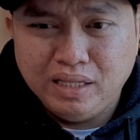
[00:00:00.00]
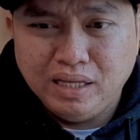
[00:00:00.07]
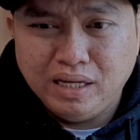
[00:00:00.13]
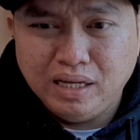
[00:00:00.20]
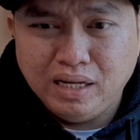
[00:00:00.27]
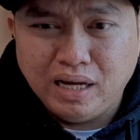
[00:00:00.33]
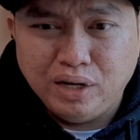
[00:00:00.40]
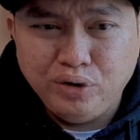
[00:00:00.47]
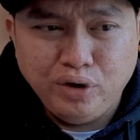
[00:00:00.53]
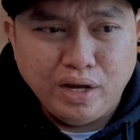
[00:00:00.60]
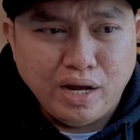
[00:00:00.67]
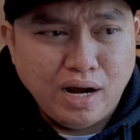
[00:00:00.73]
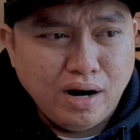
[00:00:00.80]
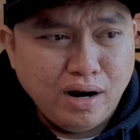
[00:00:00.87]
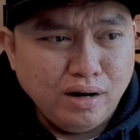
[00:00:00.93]
pwedeng
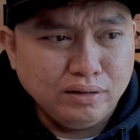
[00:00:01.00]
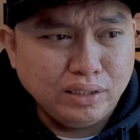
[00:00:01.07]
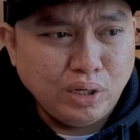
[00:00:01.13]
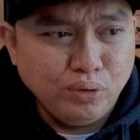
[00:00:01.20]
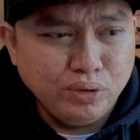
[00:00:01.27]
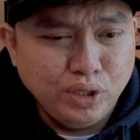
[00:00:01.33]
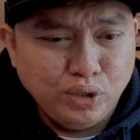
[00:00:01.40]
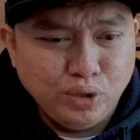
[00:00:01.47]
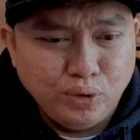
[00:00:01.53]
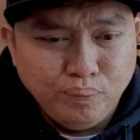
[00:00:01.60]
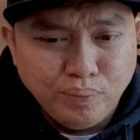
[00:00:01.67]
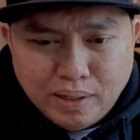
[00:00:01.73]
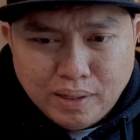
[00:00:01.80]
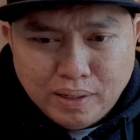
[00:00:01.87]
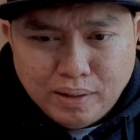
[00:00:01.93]
ano eh uh, tawag dito
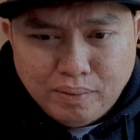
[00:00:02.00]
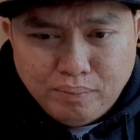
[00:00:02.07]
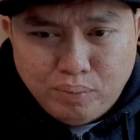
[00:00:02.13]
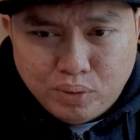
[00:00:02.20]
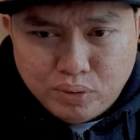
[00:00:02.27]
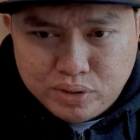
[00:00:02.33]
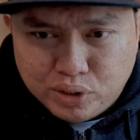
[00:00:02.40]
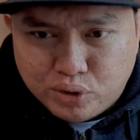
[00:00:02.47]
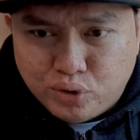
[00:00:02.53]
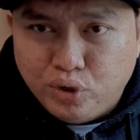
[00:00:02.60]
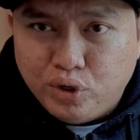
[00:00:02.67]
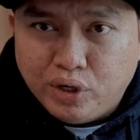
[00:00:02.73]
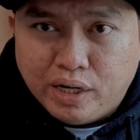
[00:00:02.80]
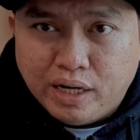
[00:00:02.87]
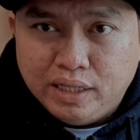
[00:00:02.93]
bukod sa
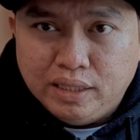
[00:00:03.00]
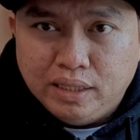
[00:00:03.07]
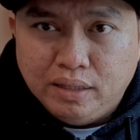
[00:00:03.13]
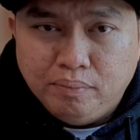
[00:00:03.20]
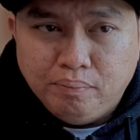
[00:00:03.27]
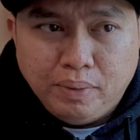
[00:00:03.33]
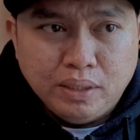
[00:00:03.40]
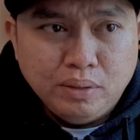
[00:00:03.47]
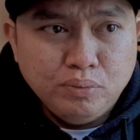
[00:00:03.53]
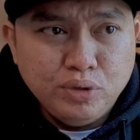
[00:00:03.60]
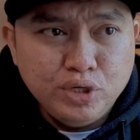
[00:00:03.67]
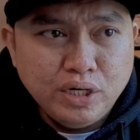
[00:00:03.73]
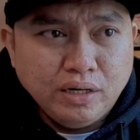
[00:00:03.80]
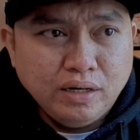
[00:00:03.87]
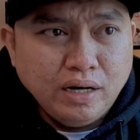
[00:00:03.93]
color grade, pwede
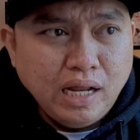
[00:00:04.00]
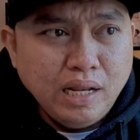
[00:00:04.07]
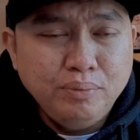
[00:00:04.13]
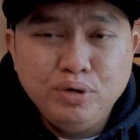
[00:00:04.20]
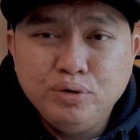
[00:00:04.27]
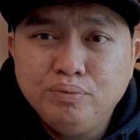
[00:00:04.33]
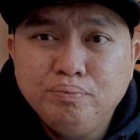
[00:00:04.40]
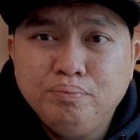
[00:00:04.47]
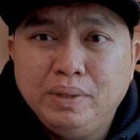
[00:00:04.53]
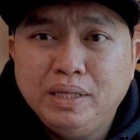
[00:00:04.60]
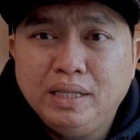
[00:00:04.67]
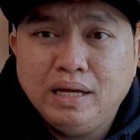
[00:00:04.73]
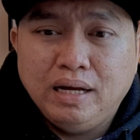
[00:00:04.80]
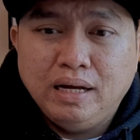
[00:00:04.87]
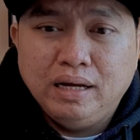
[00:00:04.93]
mo siyang alam mo yung
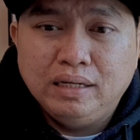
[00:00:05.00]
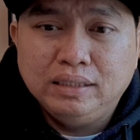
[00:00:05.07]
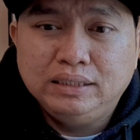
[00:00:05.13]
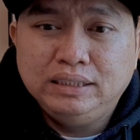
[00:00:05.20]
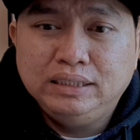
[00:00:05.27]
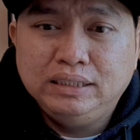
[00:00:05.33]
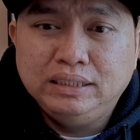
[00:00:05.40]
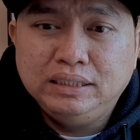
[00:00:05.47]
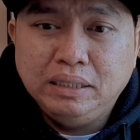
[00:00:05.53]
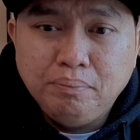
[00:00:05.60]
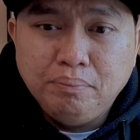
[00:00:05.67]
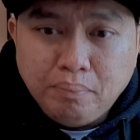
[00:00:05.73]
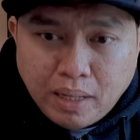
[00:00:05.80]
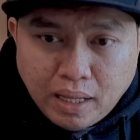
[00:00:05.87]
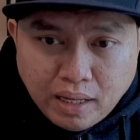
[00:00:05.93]
pinaka
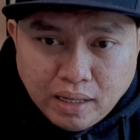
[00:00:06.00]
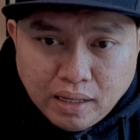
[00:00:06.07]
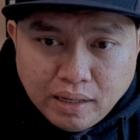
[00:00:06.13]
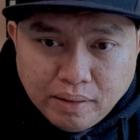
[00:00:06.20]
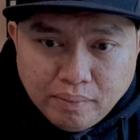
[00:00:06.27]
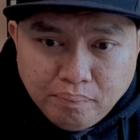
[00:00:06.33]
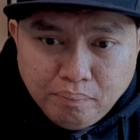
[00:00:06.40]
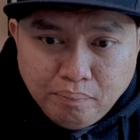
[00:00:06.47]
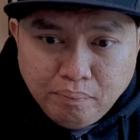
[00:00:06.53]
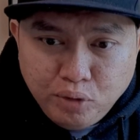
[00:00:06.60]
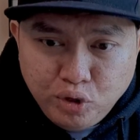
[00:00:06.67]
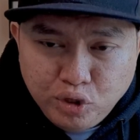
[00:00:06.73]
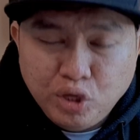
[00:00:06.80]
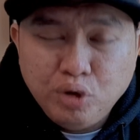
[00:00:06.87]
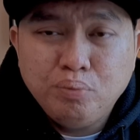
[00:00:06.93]
simple,
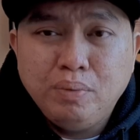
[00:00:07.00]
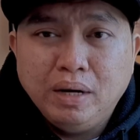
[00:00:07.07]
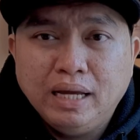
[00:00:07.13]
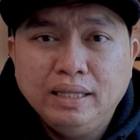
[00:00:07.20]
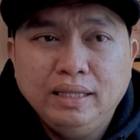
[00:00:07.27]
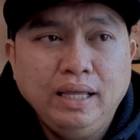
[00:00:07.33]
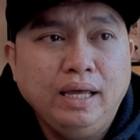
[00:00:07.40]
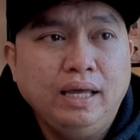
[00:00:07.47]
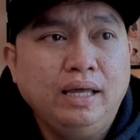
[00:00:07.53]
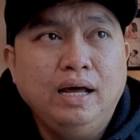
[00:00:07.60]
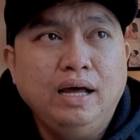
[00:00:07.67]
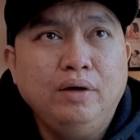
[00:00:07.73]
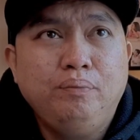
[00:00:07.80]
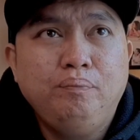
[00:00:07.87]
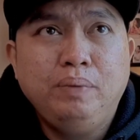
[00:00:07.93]
yun na yung maganda eh.
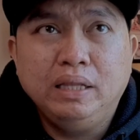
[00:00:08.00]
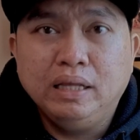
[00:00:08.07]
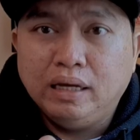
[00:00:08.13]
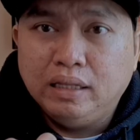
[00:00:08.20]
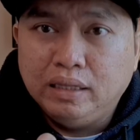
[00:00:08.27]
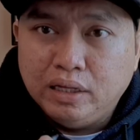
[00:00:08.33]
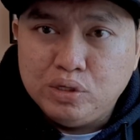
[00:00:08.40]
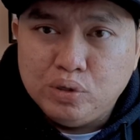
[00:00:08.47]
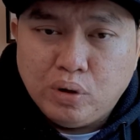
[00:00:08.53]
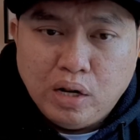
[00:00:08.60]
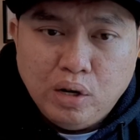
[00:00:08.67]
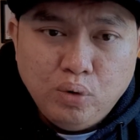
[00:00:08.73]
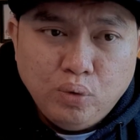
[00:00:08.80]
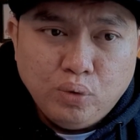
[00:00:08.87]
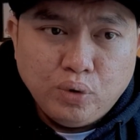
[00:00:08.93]
Pinaka
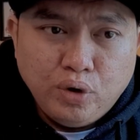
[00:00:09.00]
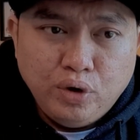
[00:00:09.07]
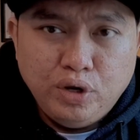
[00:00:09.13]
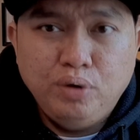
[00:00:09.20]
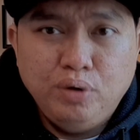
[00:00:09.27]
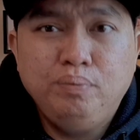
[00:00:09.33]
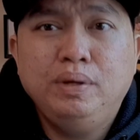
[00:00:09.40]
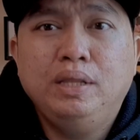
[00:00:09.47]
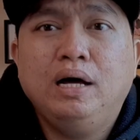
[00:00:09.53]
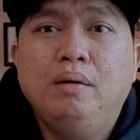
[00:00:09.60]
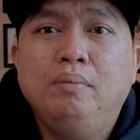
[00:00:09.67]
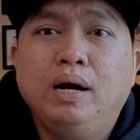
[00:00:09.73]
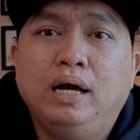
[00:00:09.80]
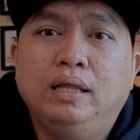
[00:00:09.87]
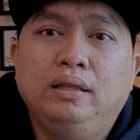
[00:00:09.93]
natural look, yun na yung
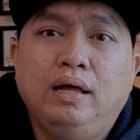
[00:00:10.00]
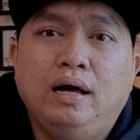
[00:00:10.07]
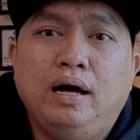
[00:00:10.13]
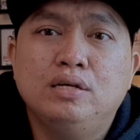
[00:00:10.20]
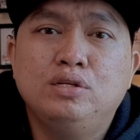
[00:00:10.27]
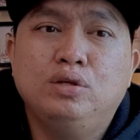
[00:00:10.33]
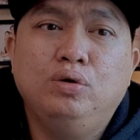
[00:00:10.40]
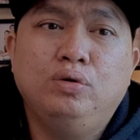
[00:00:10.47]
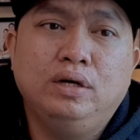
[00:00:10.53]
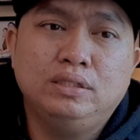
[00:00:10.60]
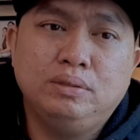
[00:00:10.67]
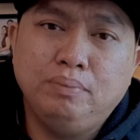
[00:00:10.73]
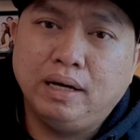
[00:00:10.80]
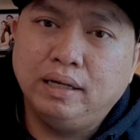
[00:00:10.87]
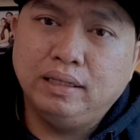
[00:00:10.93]
pinaka maganda as long
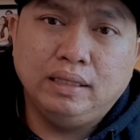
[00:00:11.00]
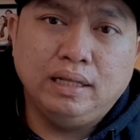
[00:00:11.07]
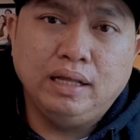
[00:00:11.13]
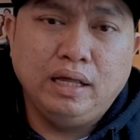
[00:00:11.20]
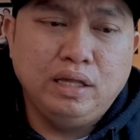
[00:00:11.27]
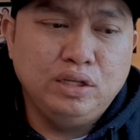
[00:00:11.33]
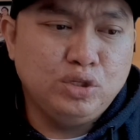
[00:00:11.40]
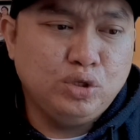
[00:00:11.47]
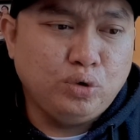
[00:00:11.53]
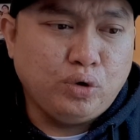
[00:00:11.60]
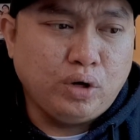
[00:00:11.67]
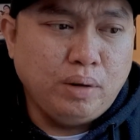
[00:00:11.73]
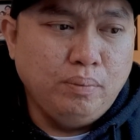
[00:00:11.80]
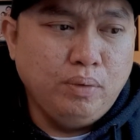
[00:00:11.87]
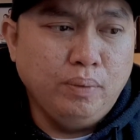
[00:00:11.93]
as maganda talaga yung
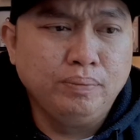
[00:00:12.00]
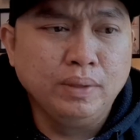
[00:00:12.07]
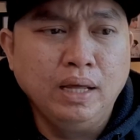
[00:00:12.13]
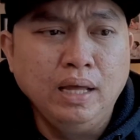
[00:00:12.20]
story mo.